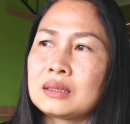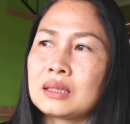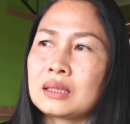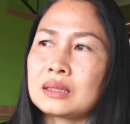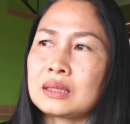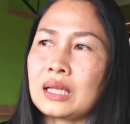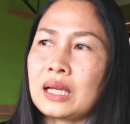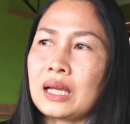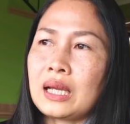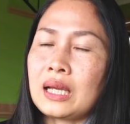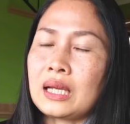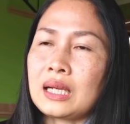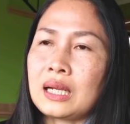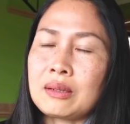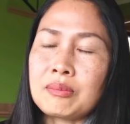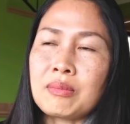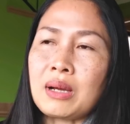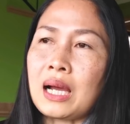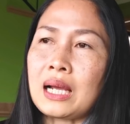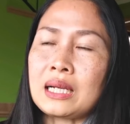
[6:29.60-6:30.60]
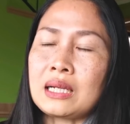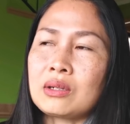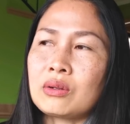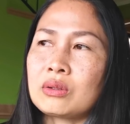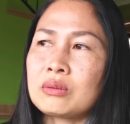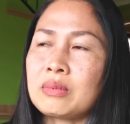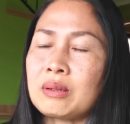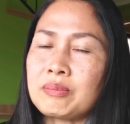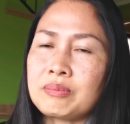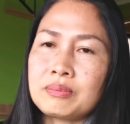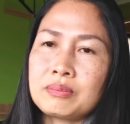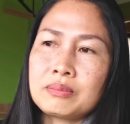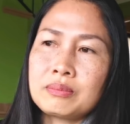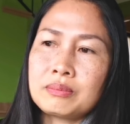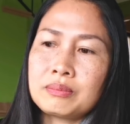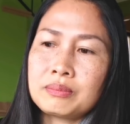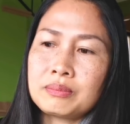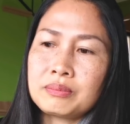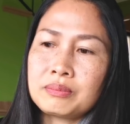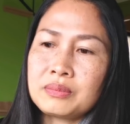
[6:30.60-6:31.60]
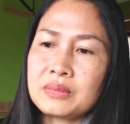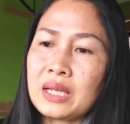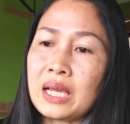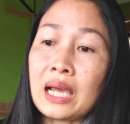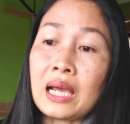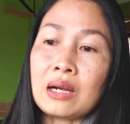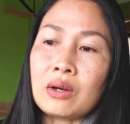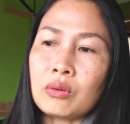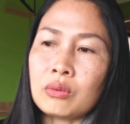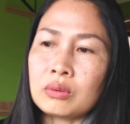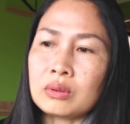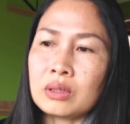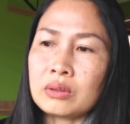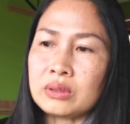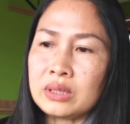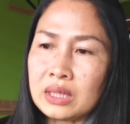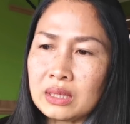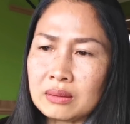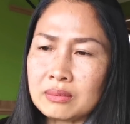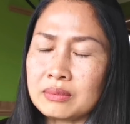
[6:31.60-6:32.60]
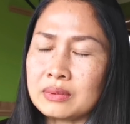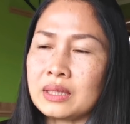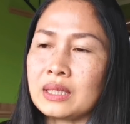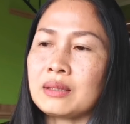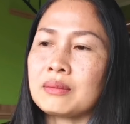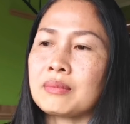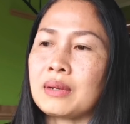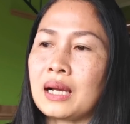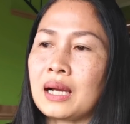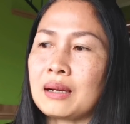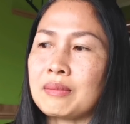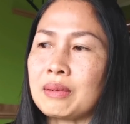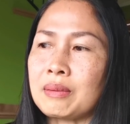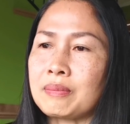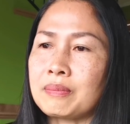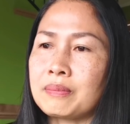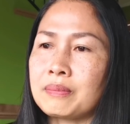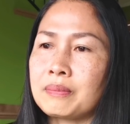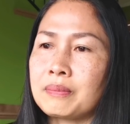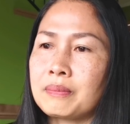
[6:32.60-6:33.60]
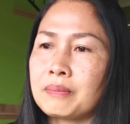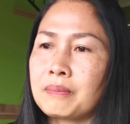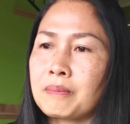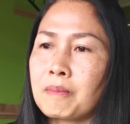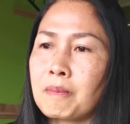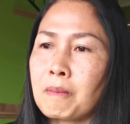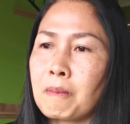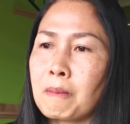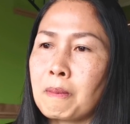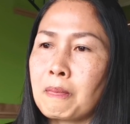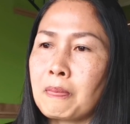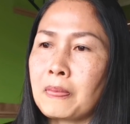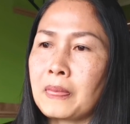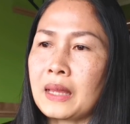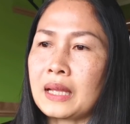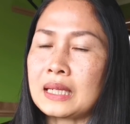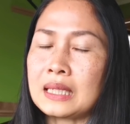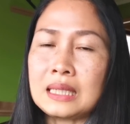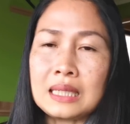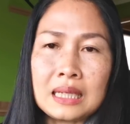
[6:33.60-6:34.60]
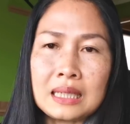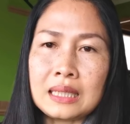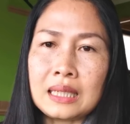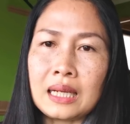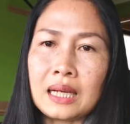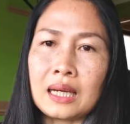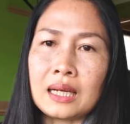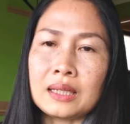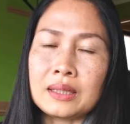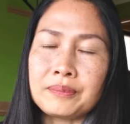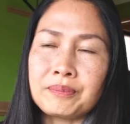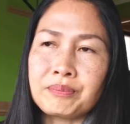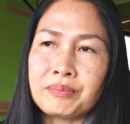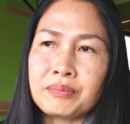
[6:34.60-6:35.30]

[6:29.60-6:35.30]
ตั้งแต่นั้นมาเนี่ยลดแบบแย่ลง แล้วยิ่งยิ่งมาแบบเดือนนี้ค่ะ